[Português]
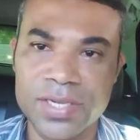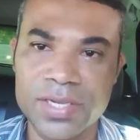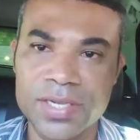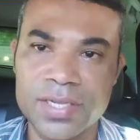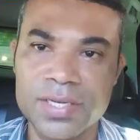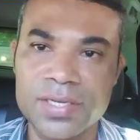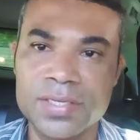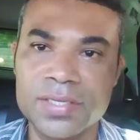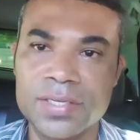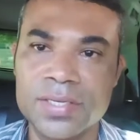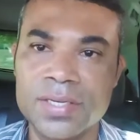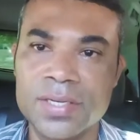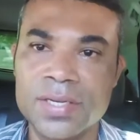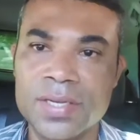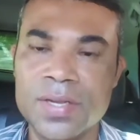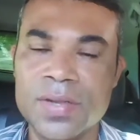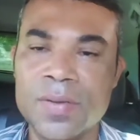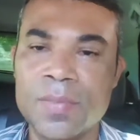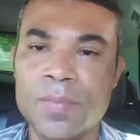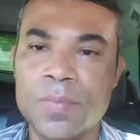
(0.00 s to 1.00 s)
Ele,
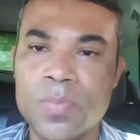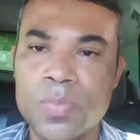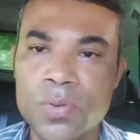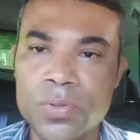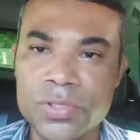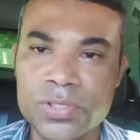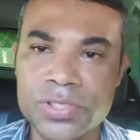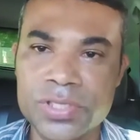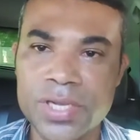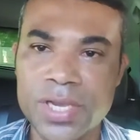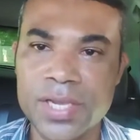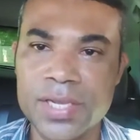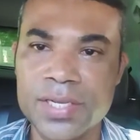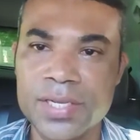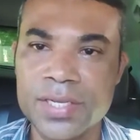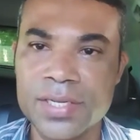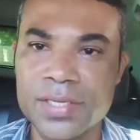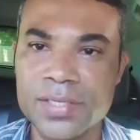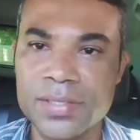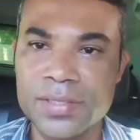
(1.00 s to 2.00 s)
busque a
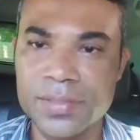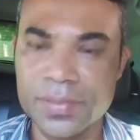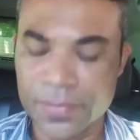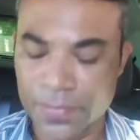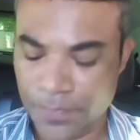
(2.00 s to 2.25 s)
Ele.